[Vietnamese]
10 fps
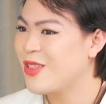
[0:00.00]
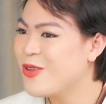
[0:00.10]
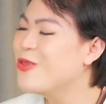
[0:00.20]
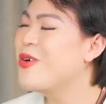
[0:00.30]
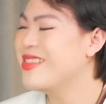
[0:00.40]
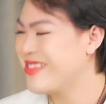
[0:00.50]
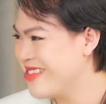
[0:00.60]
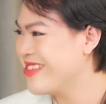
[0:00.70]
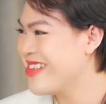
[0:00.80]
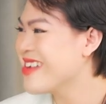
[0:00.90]
luôn luôn
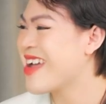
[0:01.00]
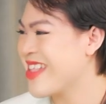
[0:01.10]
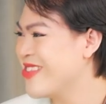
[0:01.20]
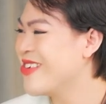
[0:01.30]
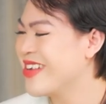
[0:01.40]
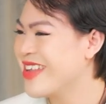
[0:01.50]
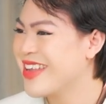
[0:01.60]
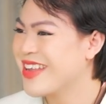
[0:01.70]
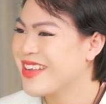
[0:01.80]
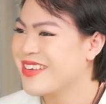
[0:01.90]
chắc chắn rồi
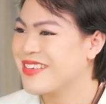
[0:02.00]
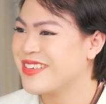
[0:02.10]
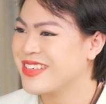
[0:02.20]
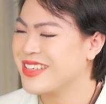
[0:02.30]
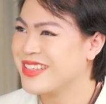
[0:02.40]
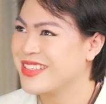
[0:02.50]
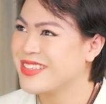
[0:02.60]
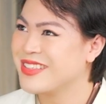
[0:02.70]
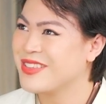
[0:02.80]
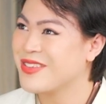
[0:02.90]
uh,
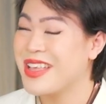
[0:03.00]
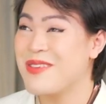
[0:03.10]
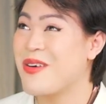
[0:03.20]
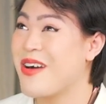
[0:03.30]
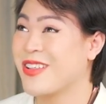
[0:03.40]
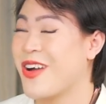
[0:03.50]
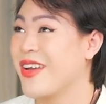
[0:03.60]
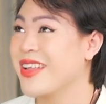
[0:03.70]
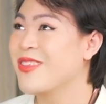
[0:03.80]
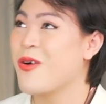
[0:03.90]
khi mà hoàng
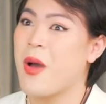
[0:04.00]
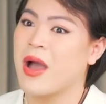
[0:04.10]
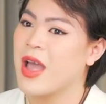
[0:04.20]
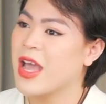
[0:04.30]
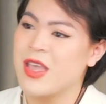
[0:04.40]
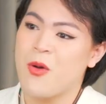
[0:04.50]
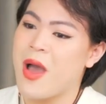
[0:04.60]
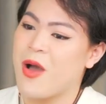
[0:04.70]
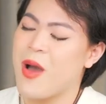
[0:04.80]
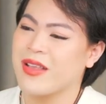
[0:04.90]
nói hoàng hoàng